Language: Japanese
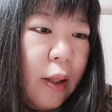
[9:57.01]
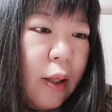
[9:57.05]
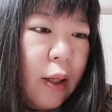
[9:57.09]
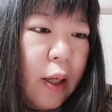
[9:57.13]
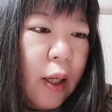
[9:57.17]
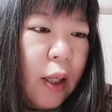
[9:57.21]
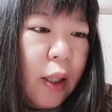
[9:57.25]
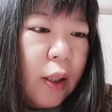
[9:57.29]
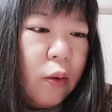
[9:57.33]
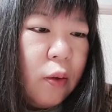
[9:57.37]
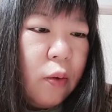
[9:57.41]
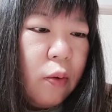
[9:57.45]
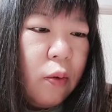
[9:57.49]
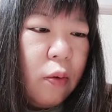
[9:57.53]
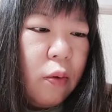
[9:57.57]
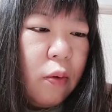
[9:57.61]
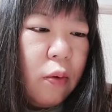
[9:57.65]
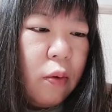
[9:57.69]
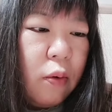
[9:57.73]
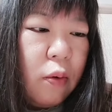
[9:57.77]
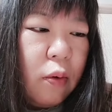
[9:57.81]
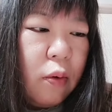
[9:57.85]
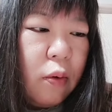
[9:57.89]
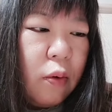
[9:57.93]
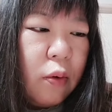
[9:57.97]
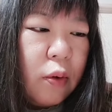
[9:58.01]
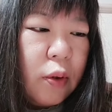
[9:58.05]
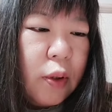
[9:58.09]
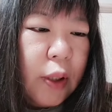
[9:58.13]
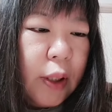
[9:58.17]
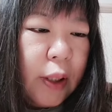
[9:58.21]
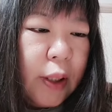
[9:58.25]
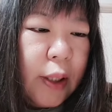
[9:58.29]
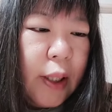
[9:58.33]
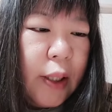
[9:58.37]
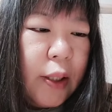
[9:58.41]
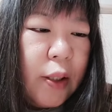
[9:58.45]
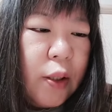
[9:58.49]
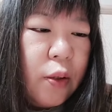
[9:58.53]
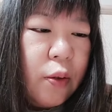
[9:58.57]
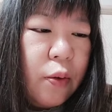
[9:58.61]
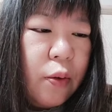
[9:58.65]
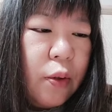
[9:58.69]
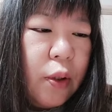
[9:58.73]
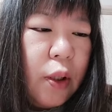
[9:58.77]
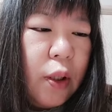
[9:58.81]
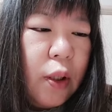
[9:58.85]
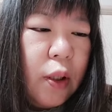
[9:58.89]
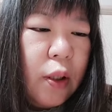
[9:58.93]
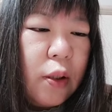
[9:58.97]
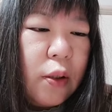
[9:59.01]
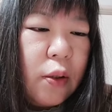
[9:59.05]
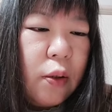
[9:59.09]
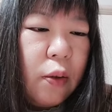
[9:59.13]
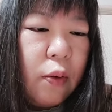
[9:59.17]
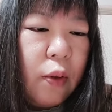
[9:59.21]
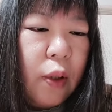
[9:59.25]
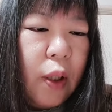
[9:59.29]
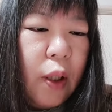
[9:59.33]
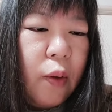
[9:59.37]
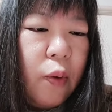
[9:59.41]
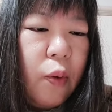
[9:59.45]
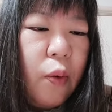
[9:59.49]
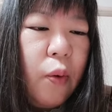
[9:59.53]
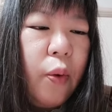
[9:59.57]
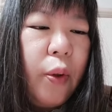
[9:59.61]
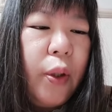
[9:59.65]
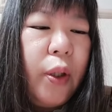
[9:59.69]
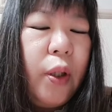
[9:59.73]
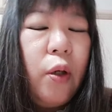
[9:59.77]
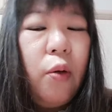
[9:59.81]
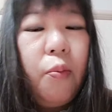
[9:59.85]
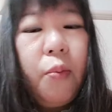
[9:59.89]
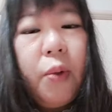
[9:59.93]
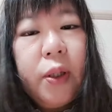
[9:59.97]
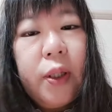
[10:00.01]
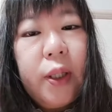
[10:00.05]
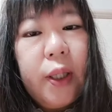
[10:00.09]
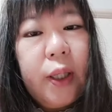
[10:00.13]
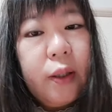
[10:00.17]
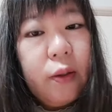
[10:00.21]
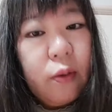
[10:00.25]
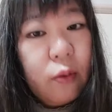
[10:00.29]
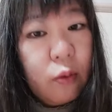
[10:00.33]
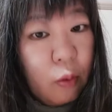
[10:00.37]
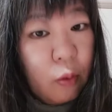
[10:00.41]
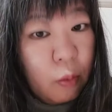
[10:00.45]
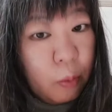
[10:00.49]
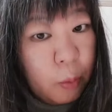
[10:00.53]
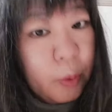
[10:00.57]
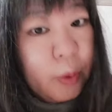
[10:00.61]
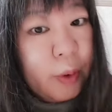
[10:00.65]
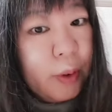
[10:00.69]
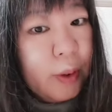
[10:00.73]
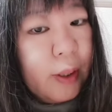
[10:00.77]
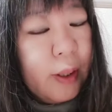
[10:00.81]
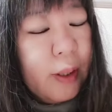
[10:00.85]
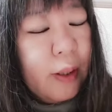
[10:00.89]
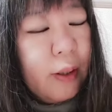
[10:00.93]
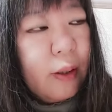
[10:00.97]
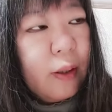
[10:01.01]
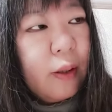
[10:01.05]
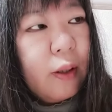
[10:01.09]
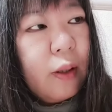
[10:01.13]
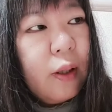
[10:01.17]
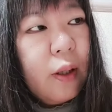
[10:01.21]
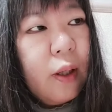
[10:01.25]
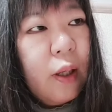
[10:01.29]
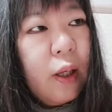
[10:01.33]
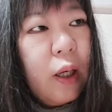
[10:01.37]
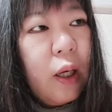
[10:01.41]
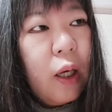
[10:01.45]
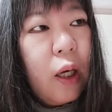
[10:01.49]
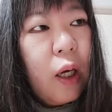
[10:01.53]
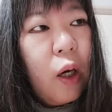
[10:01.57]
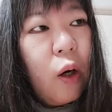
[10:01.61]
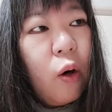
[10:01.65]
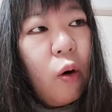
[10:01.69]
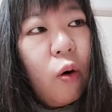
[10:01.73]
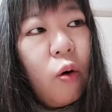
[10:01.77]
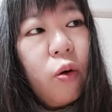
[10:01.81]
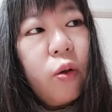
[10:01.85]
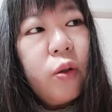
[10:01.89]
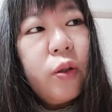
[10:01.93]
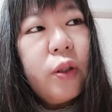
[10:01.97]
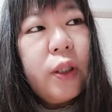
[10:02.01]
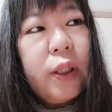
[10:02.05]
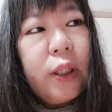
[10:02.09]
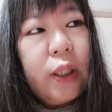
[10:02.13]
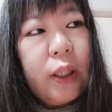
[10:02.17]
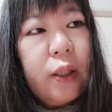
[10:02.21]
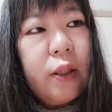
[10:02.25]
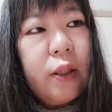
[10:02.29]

あの世界中にそれを広めたいと思って本に